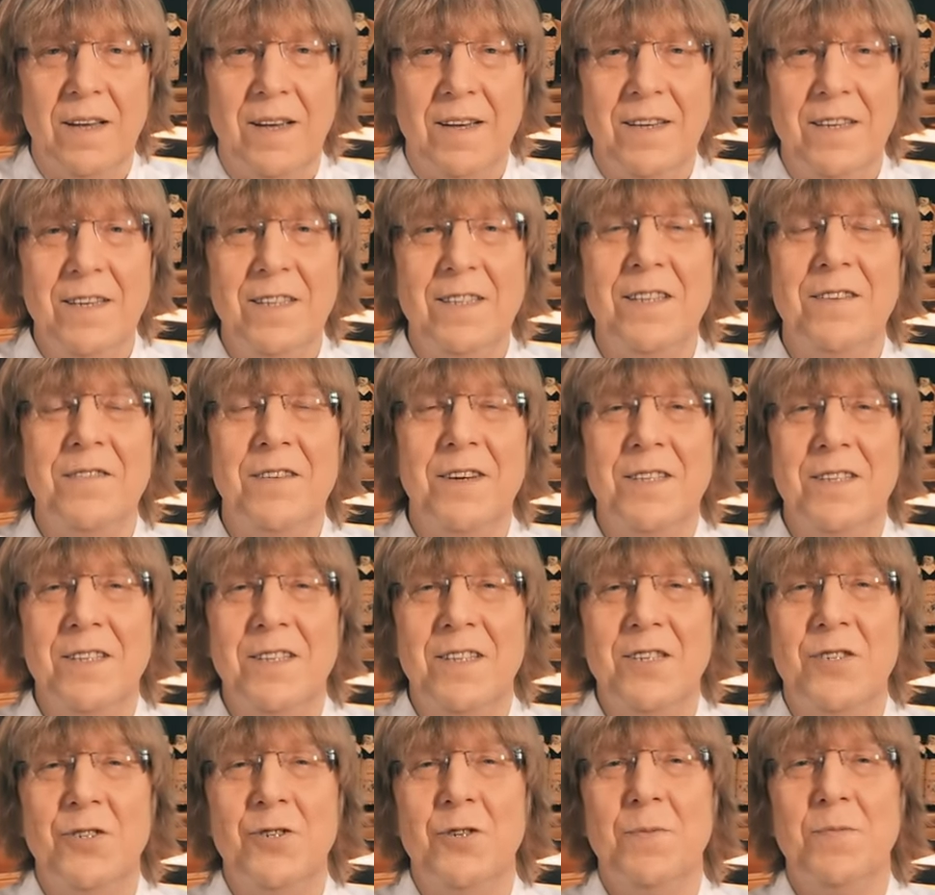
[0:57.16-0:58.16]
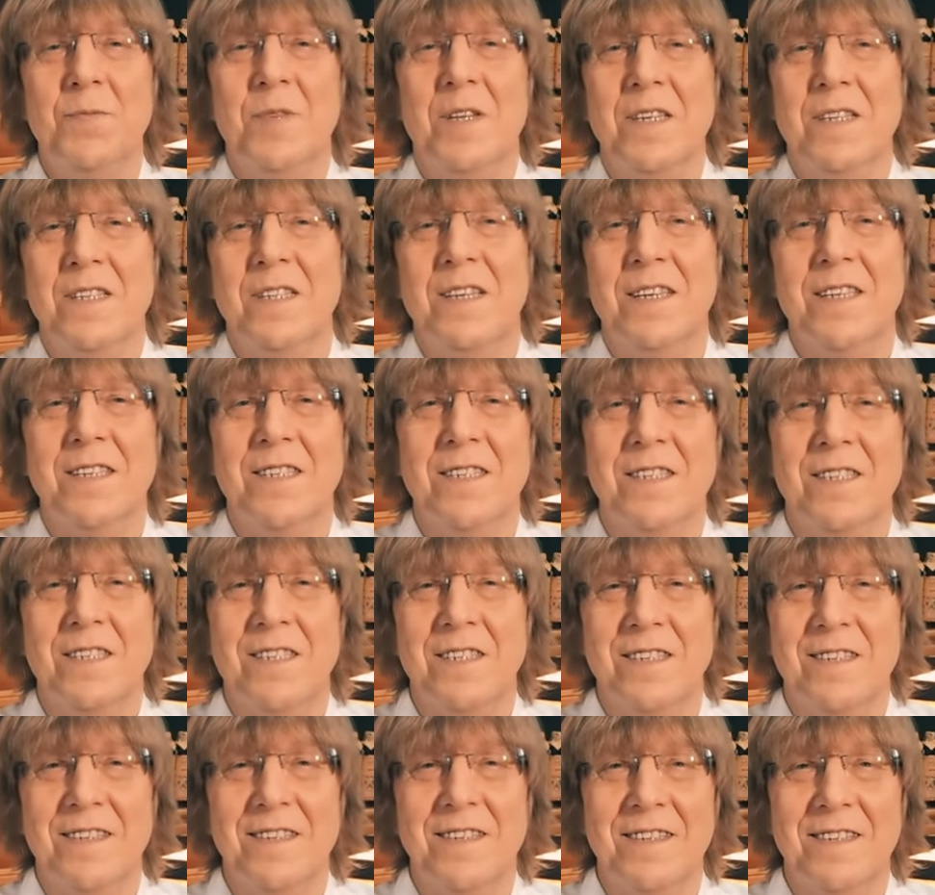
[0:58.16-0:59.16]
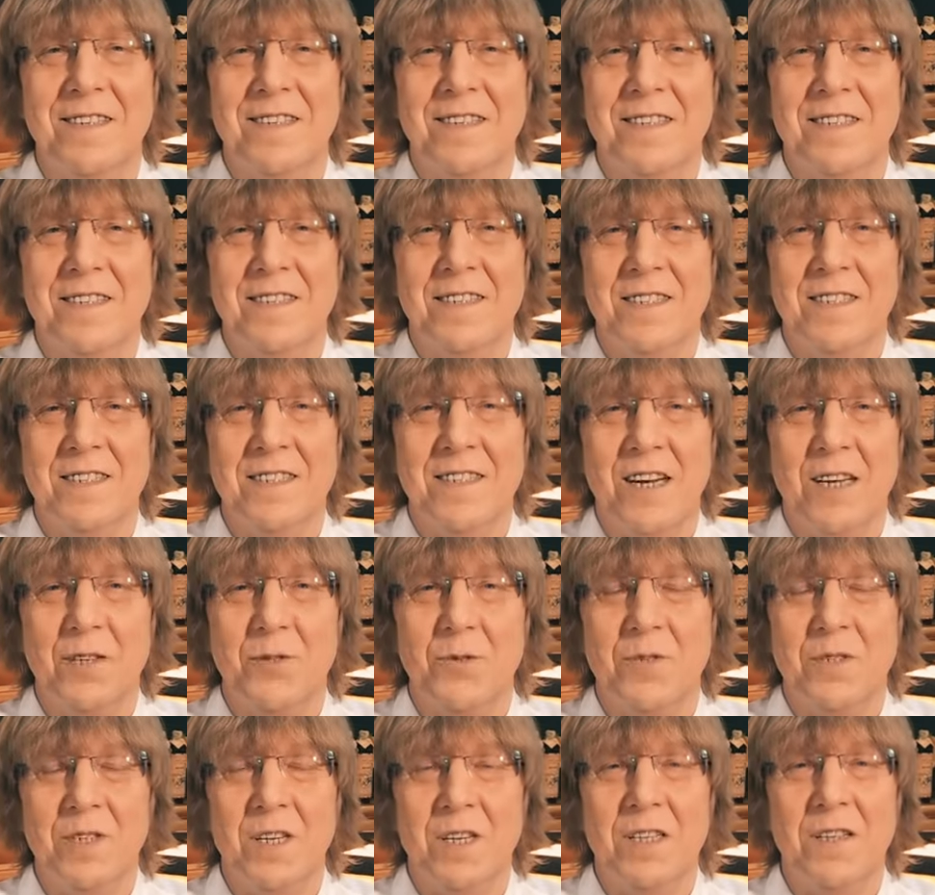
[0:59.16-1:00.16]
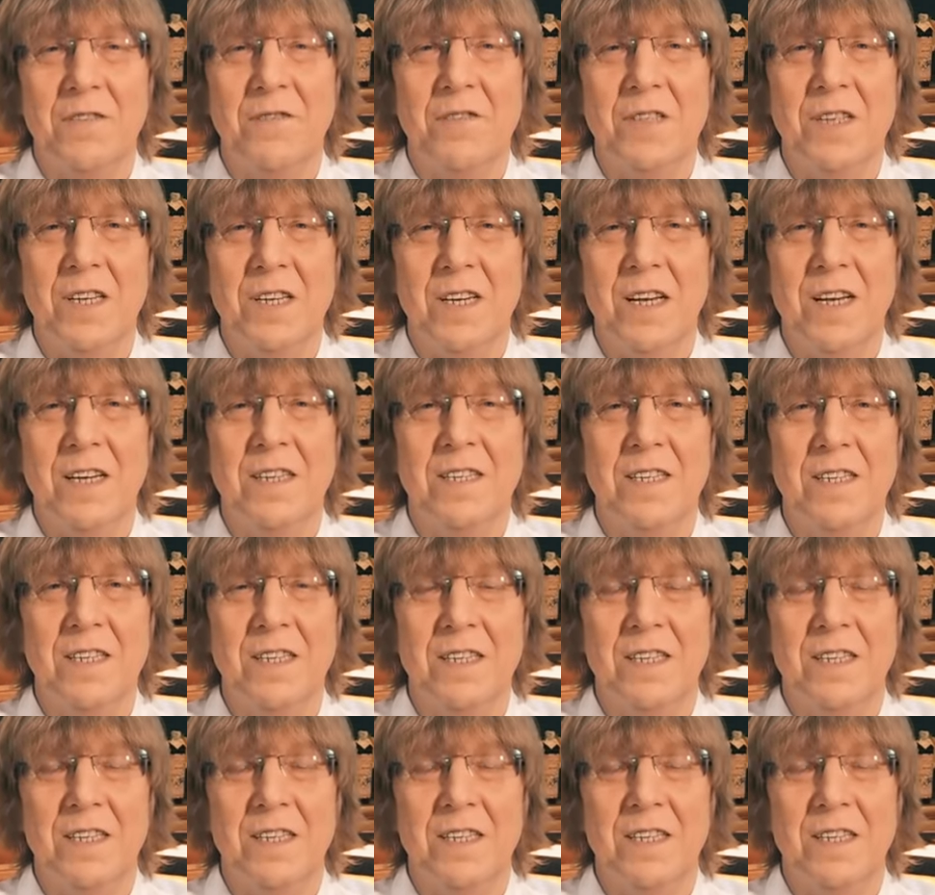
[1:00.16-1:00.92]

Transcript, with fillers: И давайте начнем тогда с, э, сразу с этого дыхания.